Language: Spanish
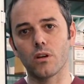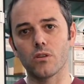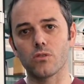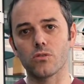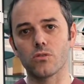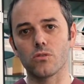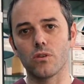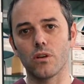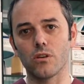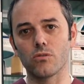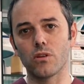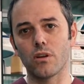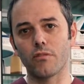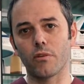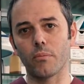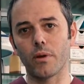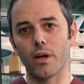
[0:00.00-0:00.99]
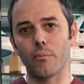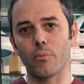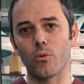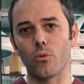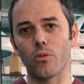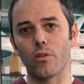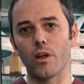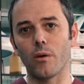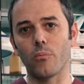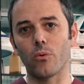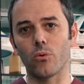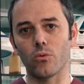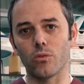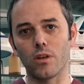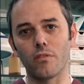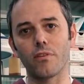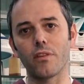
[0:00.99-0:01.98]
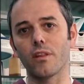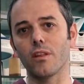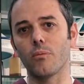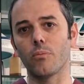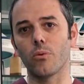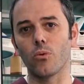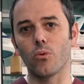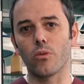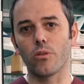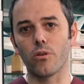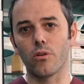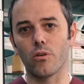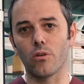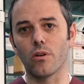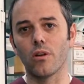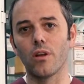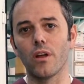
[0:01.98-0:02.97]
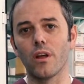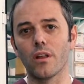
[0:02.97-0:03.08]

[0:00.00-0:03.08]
que es, una enfermedad producida por un déficit de producción